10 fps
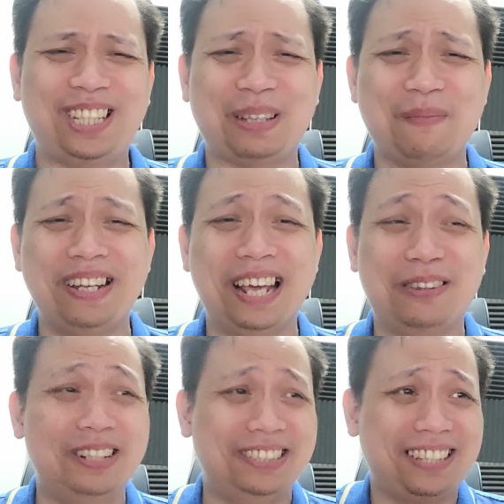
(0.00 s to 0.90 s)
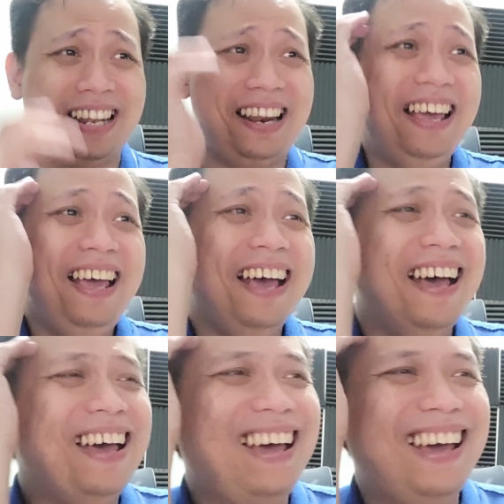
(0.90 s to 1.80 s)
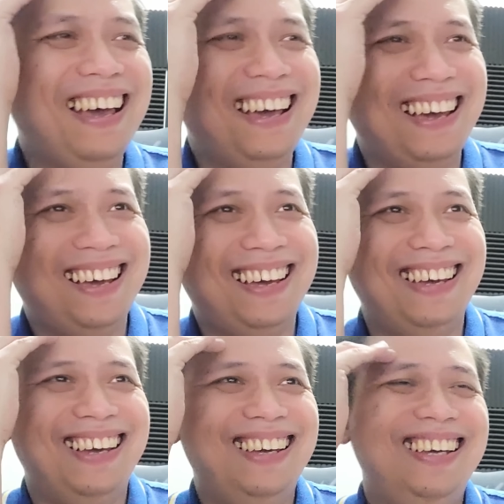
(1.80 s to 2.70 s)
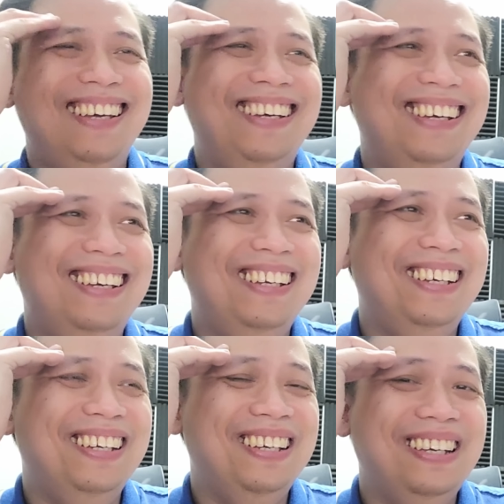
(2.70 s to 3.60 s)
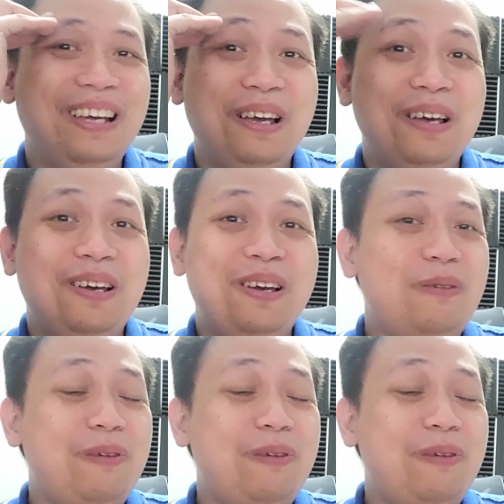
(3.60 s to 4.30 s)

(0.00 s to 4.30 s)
Sasabihin ito ni Steph. and, together, together, we are high.